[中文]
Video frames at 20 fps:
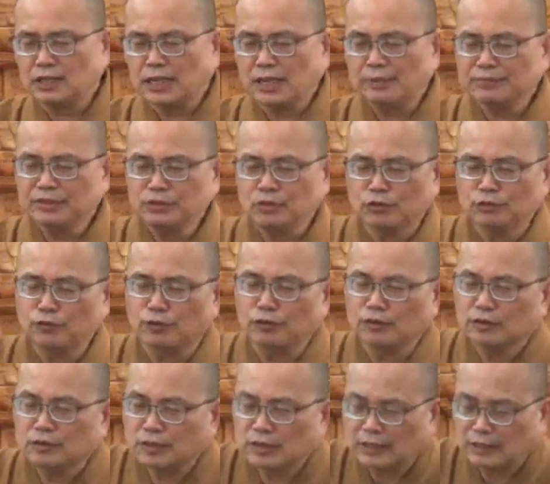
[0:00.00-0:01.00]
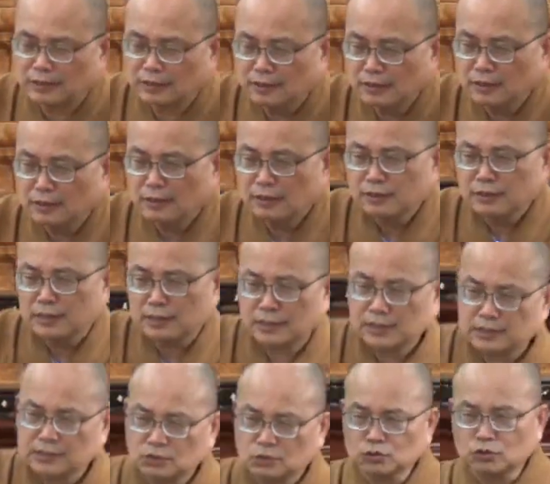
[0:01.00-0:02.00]
阿弥陀佛啊
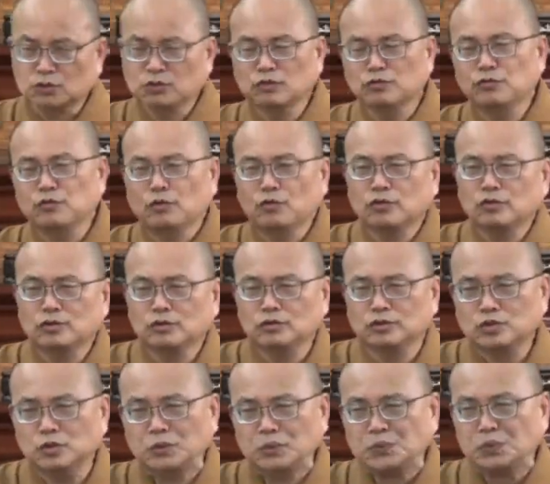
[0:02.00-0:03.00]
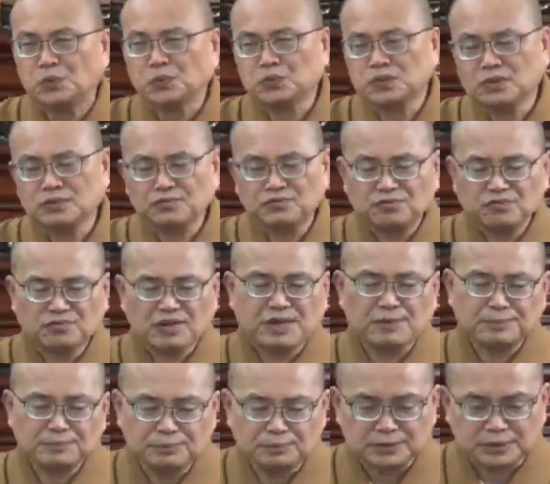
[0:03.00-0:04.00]
啊，种种的佛有种种的
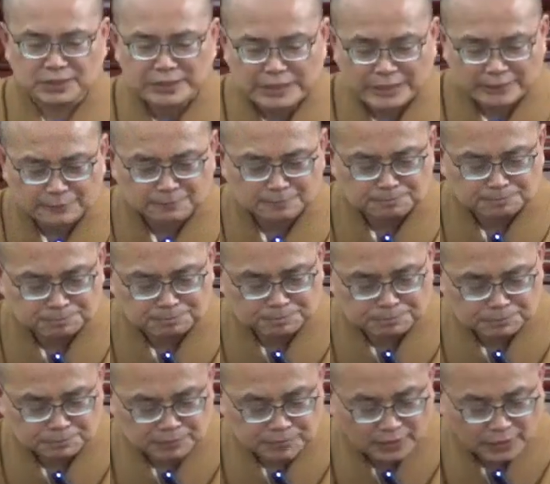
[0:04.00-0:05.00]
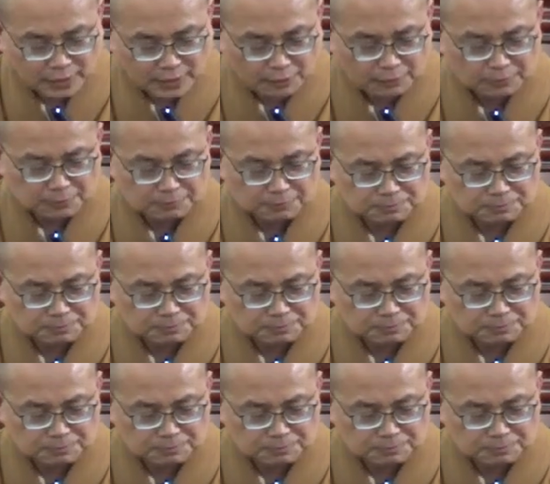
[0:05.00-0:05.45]
发菩提心，好，